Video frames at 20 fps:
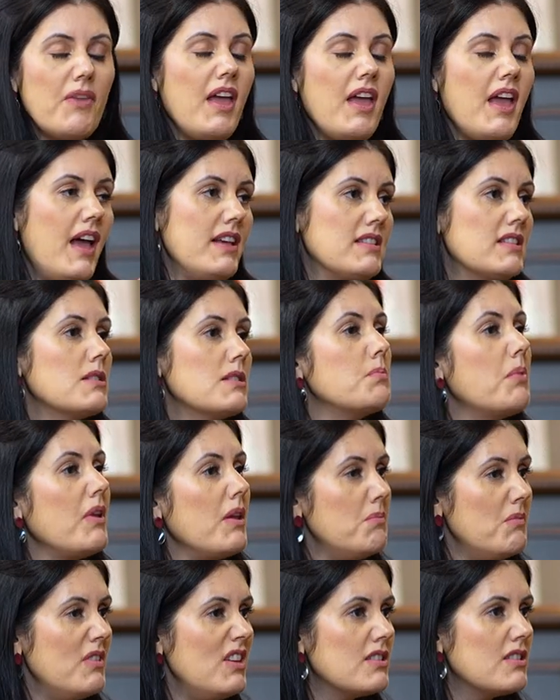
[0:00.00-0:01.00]
essas
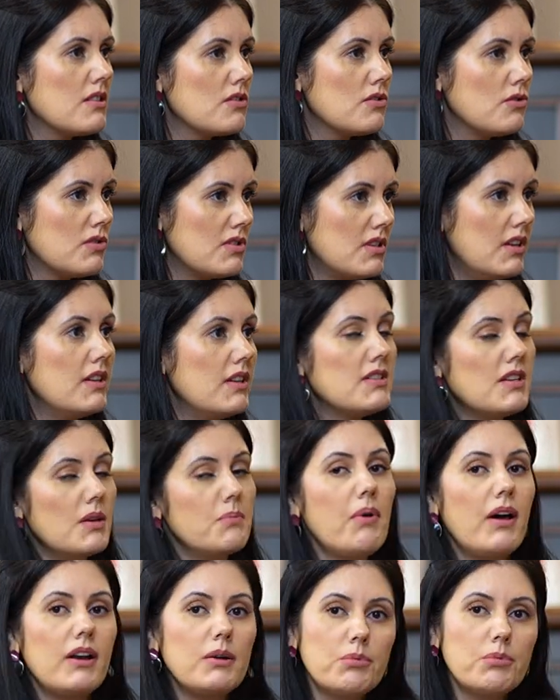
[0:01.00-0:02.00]
premissas do CDC
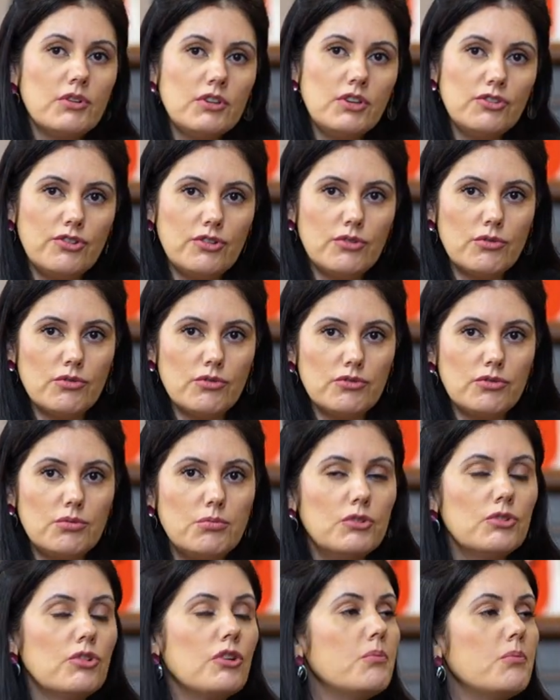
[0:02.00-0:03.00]
para proteger o
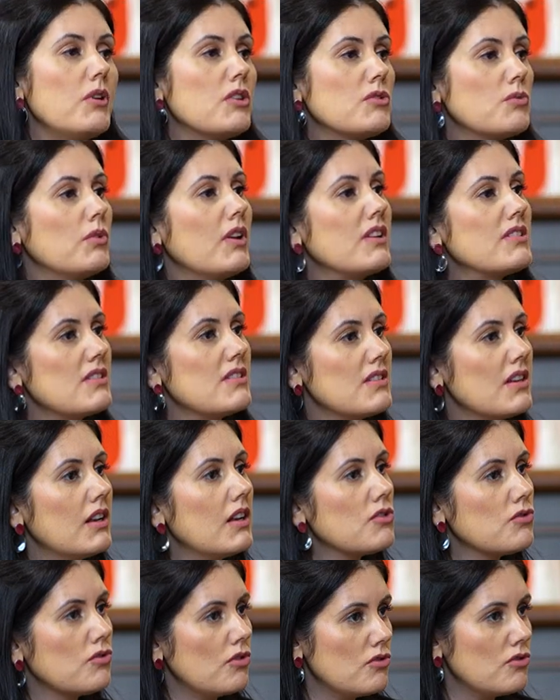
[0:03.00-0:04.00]
consumidor mesmo nessas
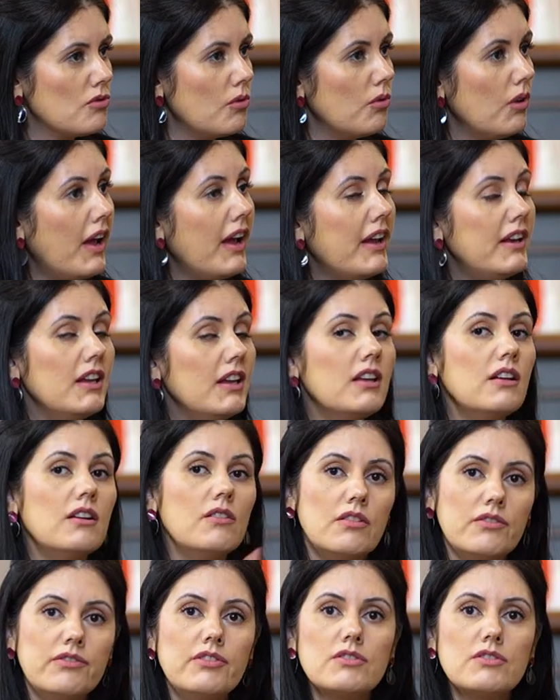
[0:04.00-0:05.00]
relações online que
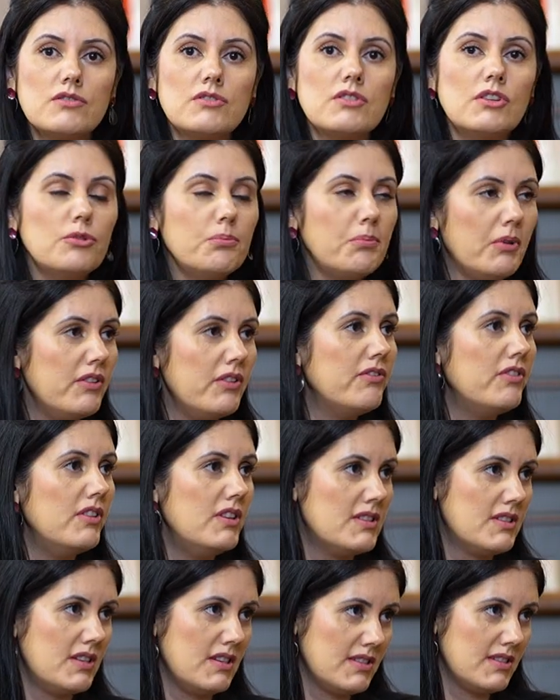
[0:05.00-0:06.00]
não haviam sido
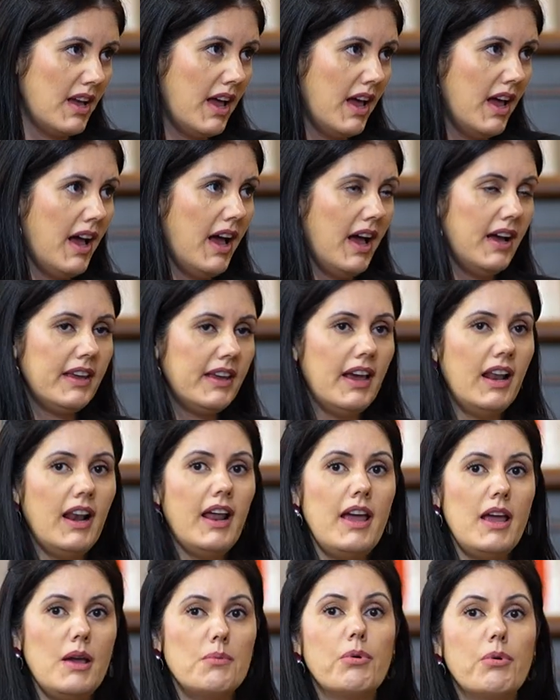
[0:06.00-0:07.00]
previstas uhum.
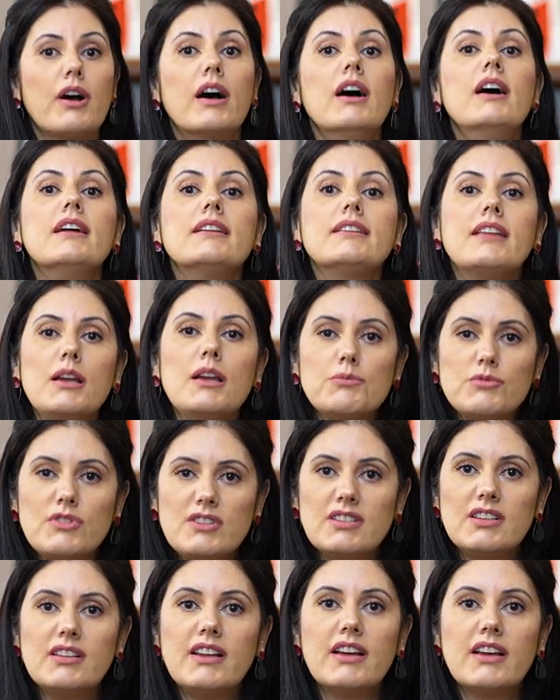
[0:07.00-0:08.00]
época. Temos
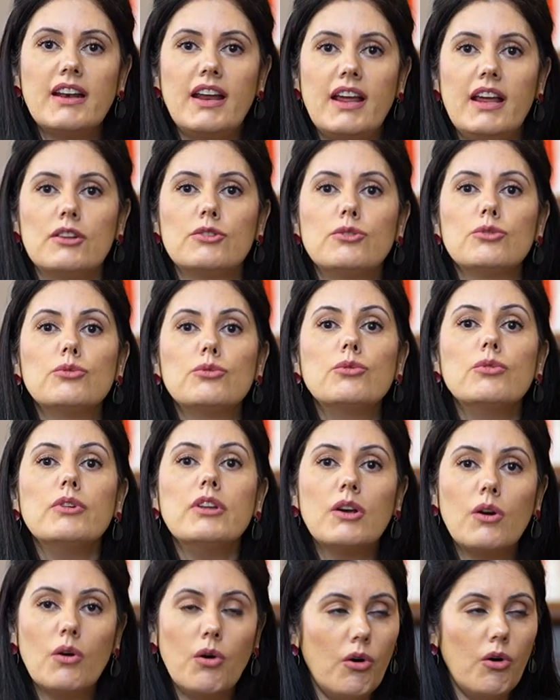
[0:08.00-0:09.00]
esse decreto do
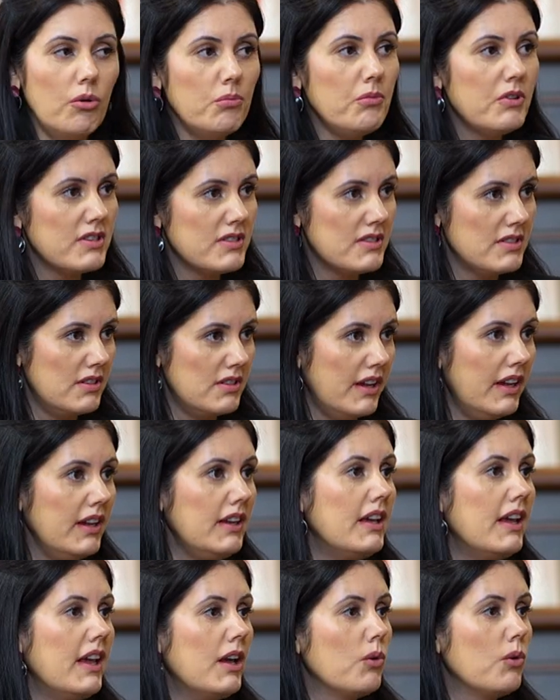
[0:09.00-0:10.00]
E-Commerce, né,
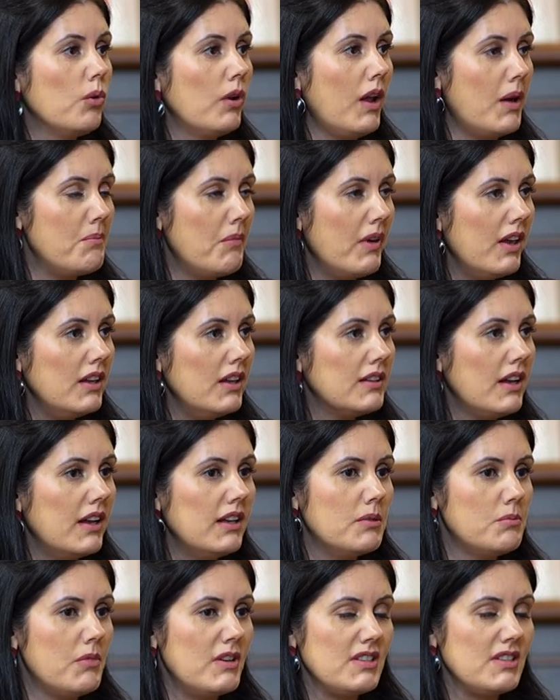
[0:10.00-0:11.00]
que regulamenta
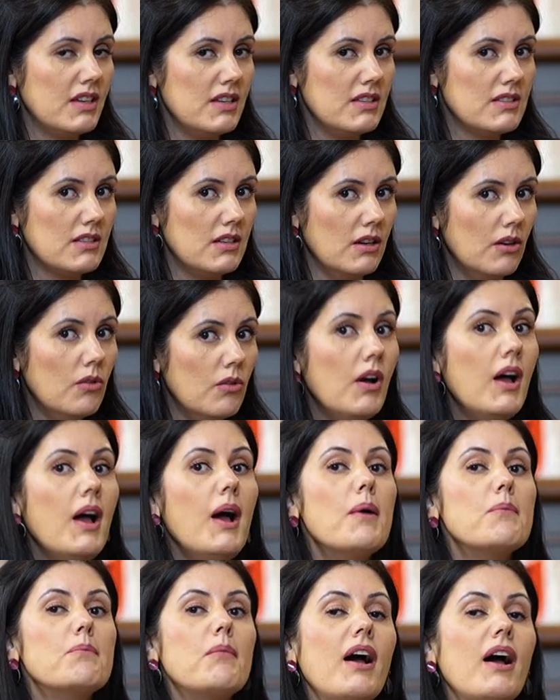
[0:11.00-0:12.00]
ainda mais a questão,
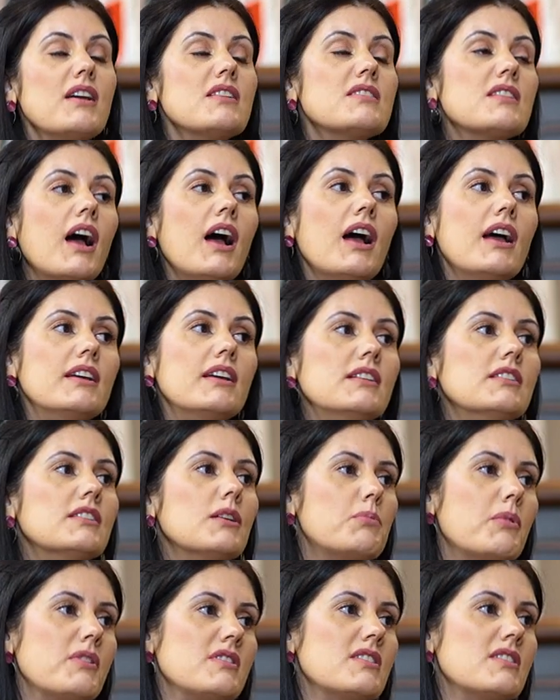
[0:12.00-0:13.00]
mas
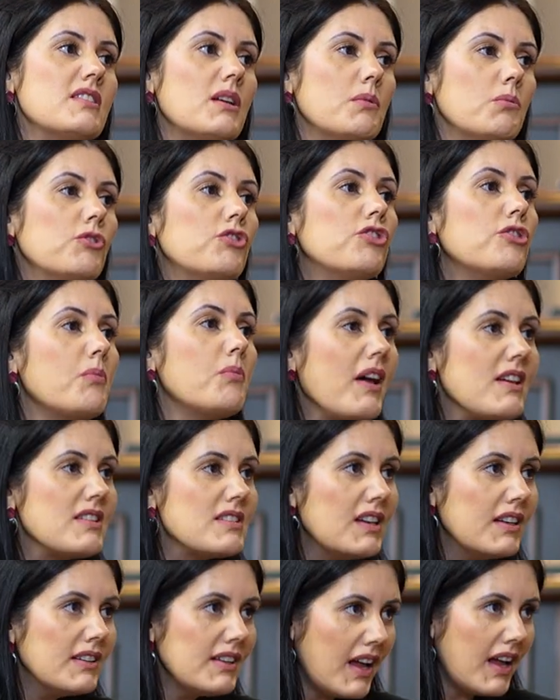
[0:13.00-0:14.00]
ainda precisamos de
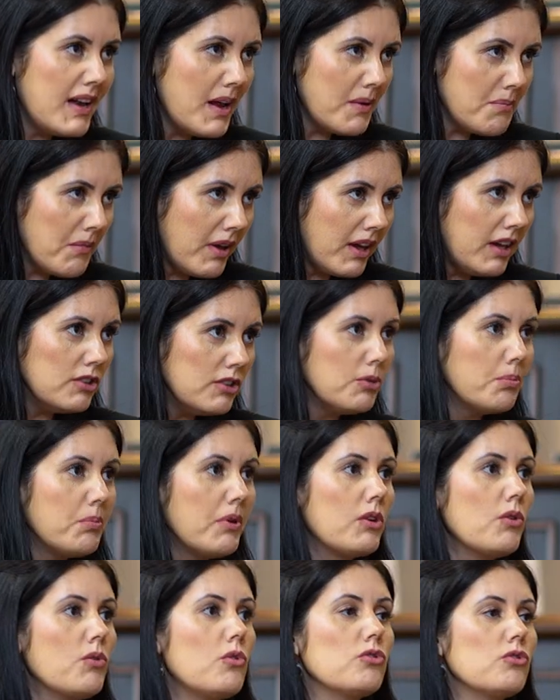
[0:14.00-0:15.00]
mais detalhamento
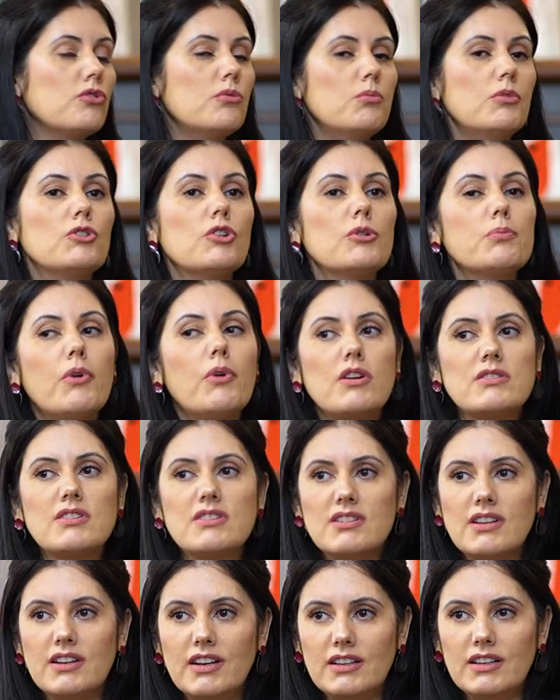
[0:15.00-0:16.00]
para que o consumidor possa
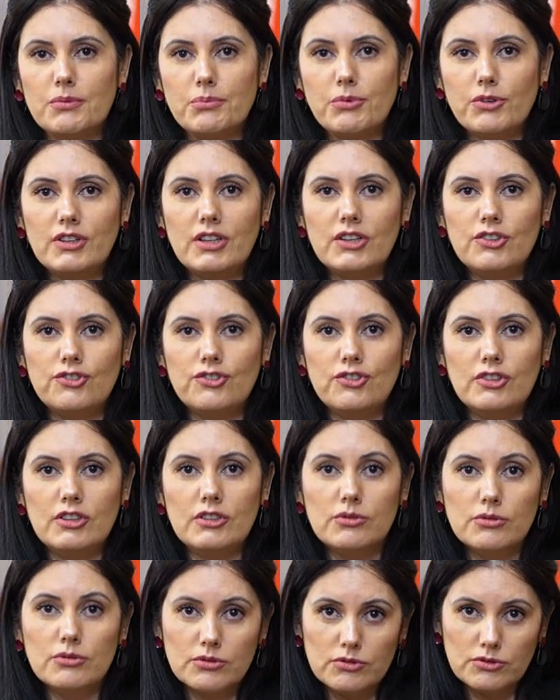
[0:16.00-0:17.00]
ser ainda
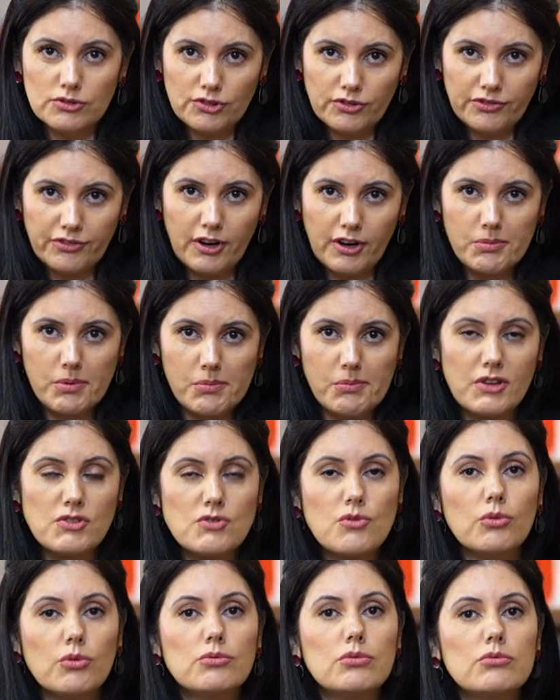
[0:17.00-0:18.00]
protegido de forma forma
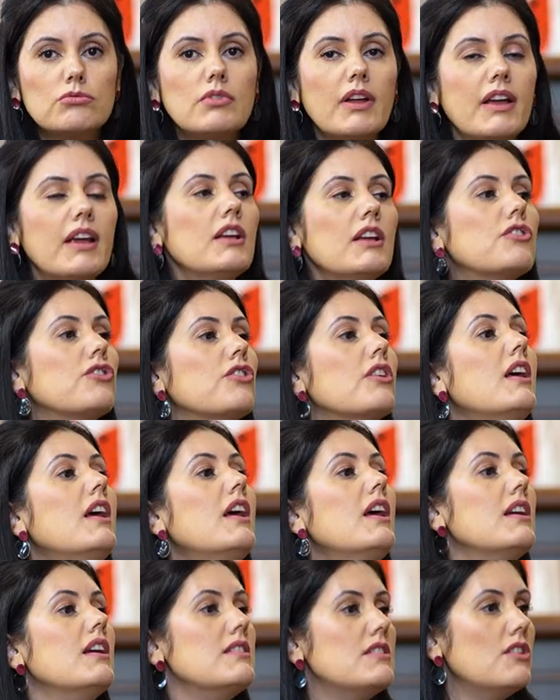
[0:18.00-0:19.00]
mais contundente.
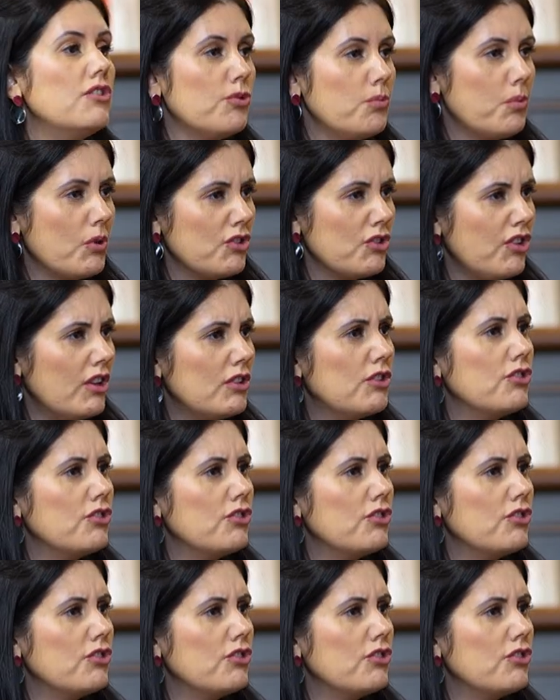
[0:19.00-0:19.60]
Existe projeto